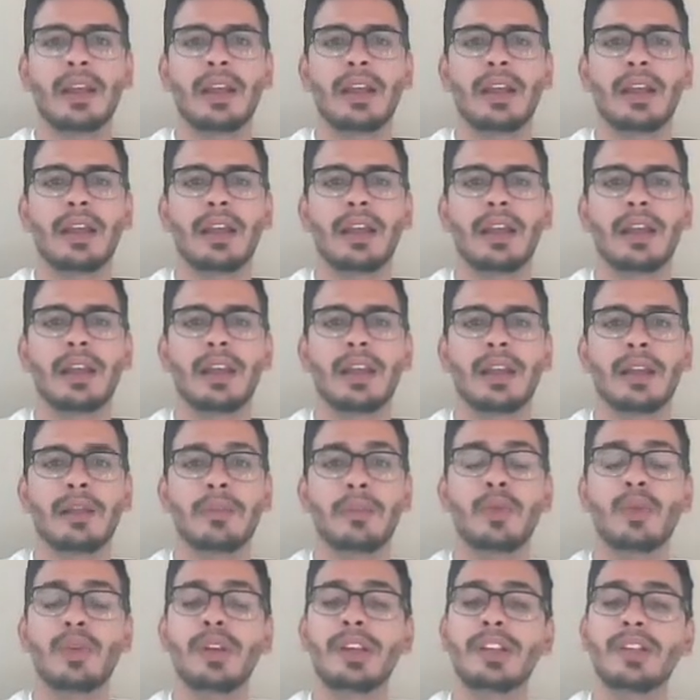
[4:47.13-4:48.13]
É,
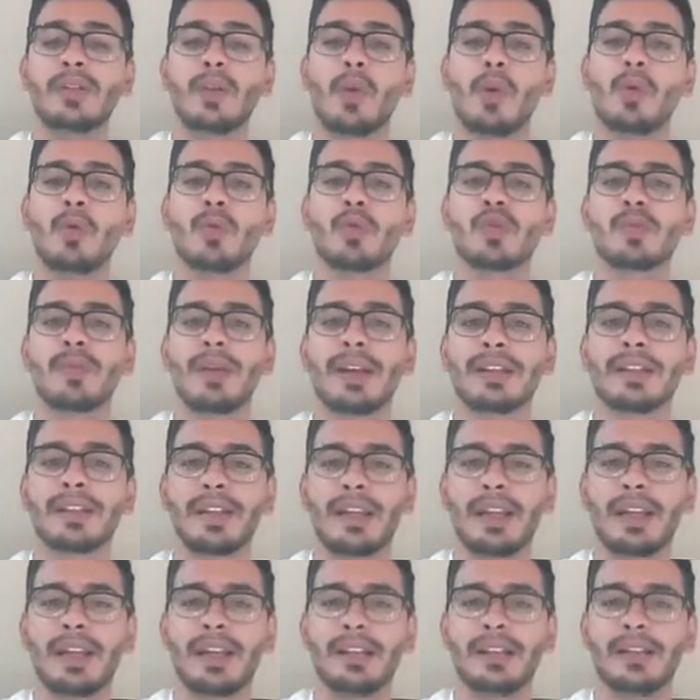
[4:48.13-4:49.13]
por isso, alguns
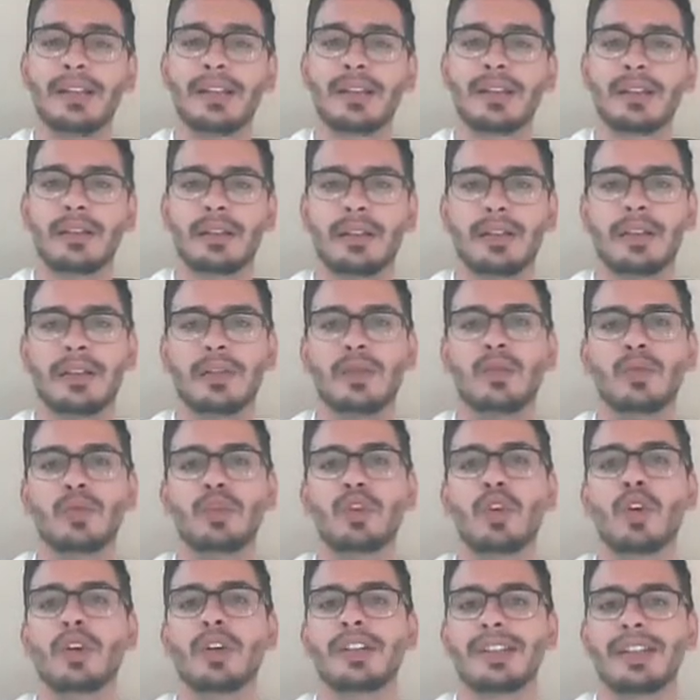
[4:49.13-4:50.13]
pacientes com
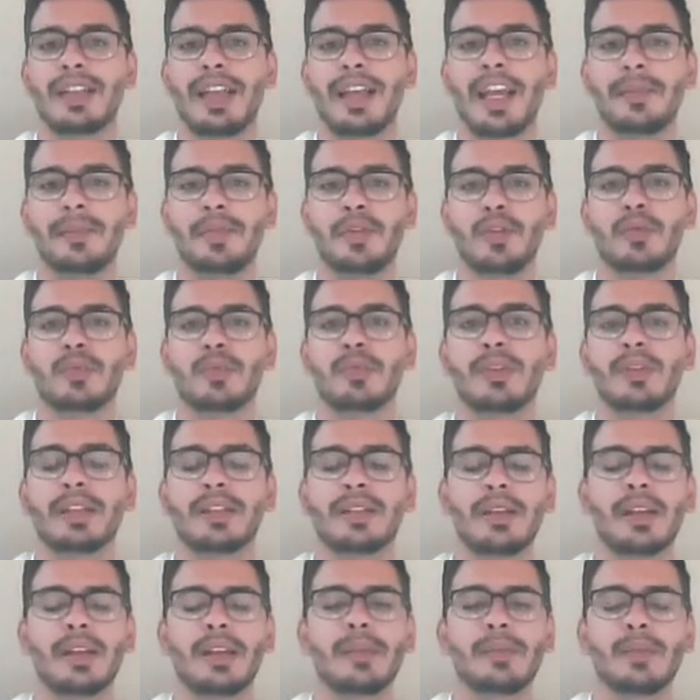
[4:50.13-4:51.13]
choque séptico, por
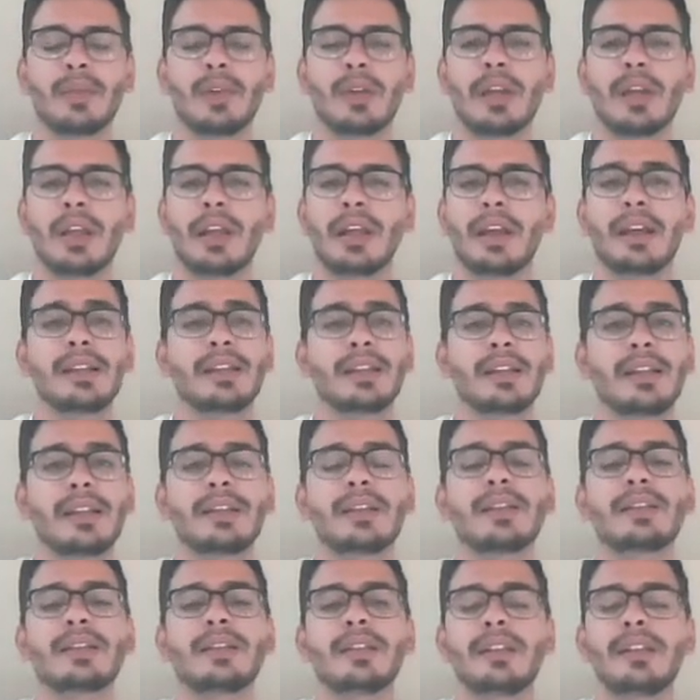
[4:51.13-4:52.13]
exemplo, eles
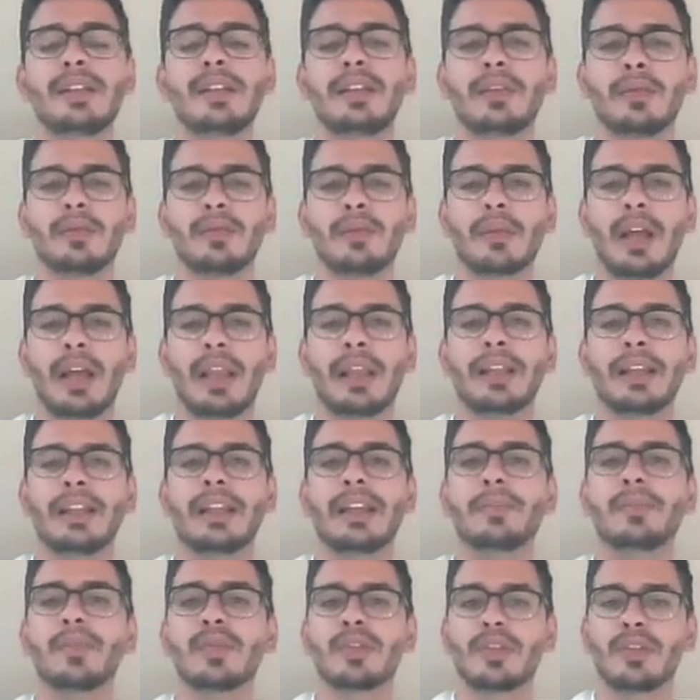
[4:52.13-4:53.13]
necessitam, além da
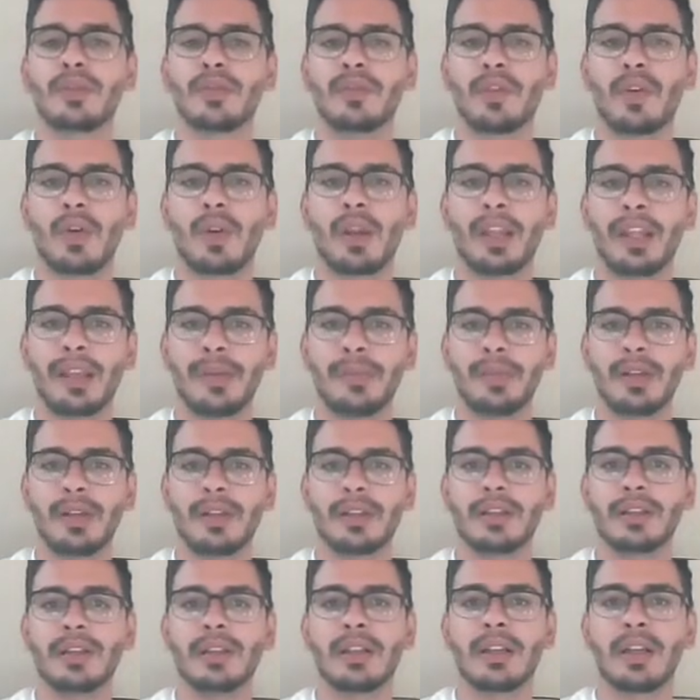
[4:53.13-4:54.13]
reposição
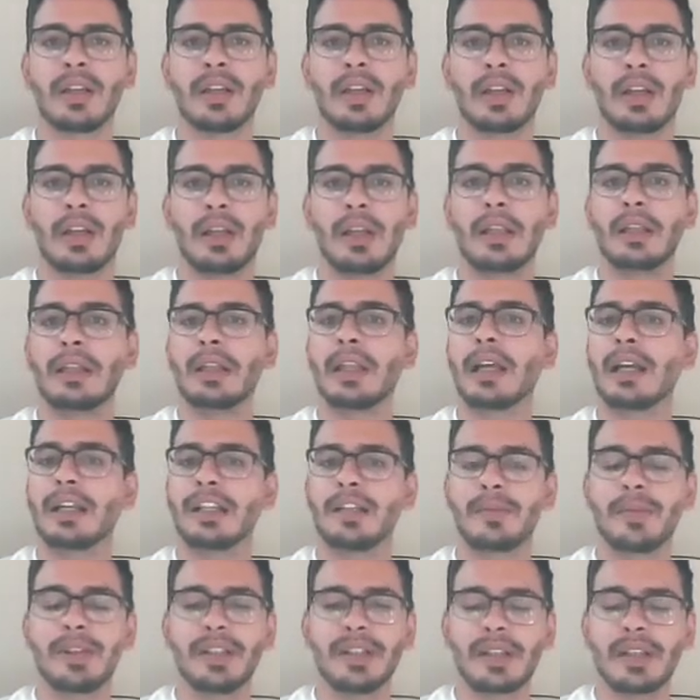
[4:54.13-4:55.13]
volêmica, da
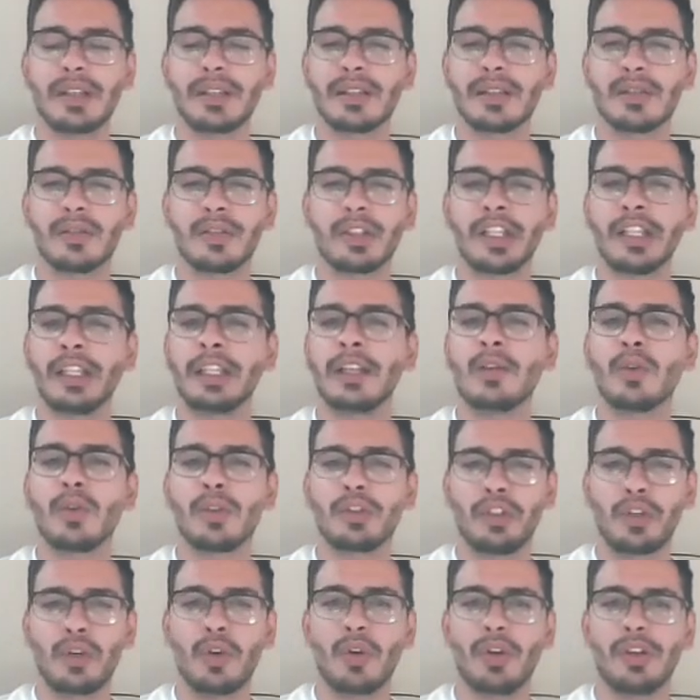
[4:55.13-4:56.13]
administração de
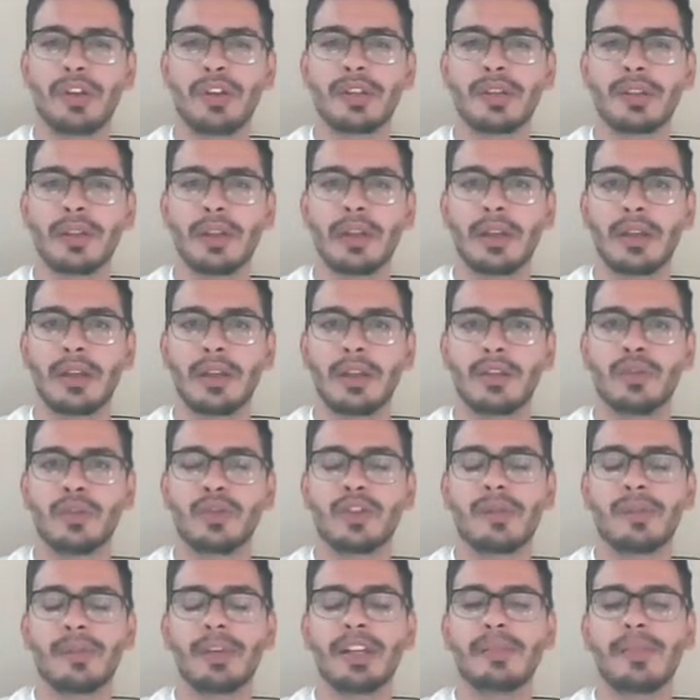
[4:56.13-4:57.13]
glicorticoides,
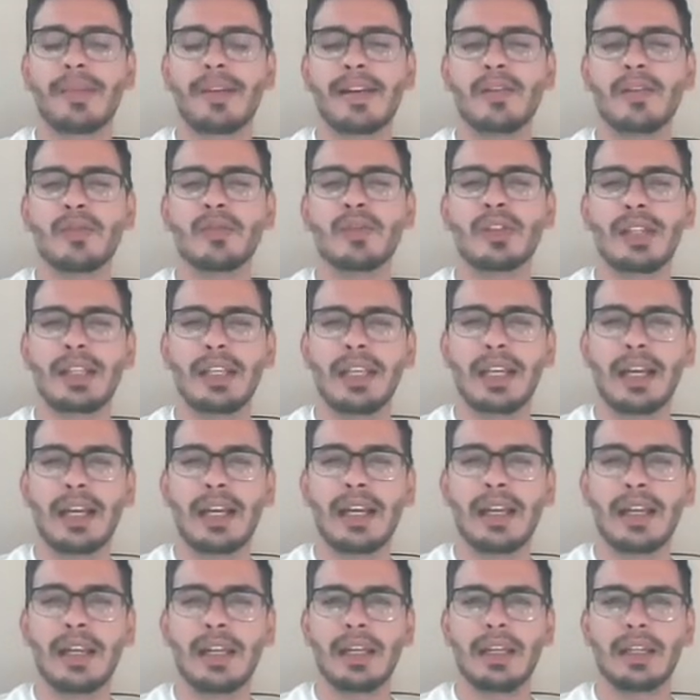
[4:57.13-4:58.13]
justamente para
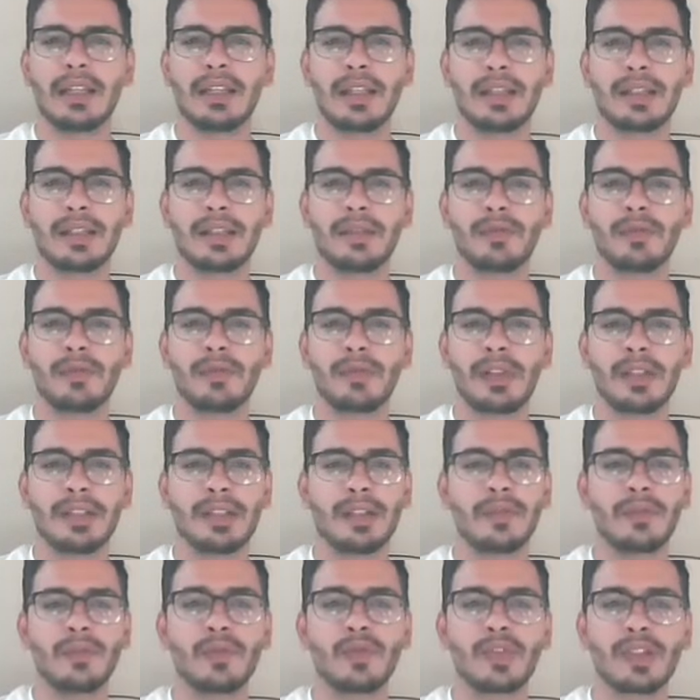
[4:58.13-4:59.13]
auxiliar nessa, nessa
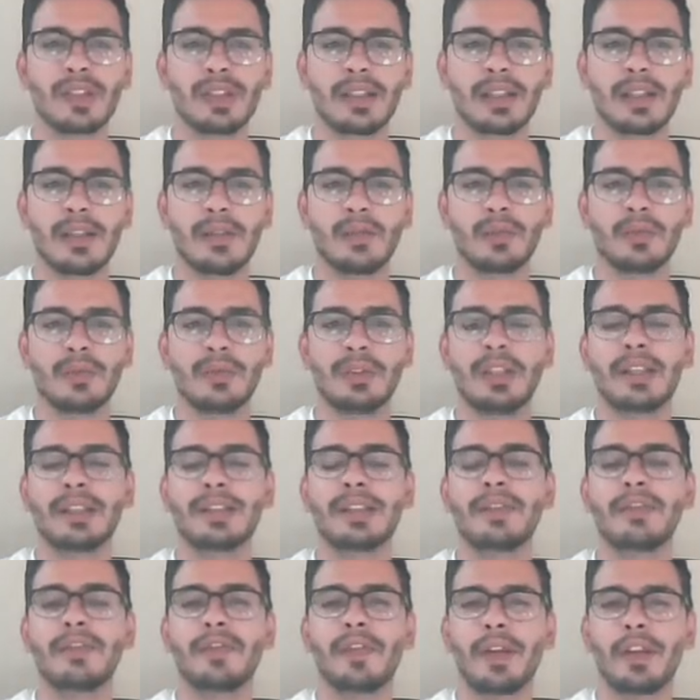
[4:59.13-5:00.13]
função,
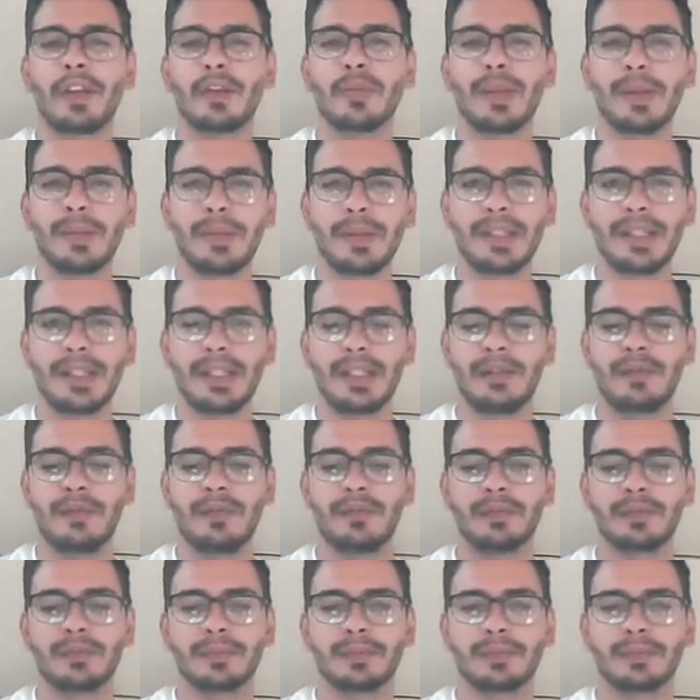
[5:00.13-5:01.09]
nesse efeito permissivo.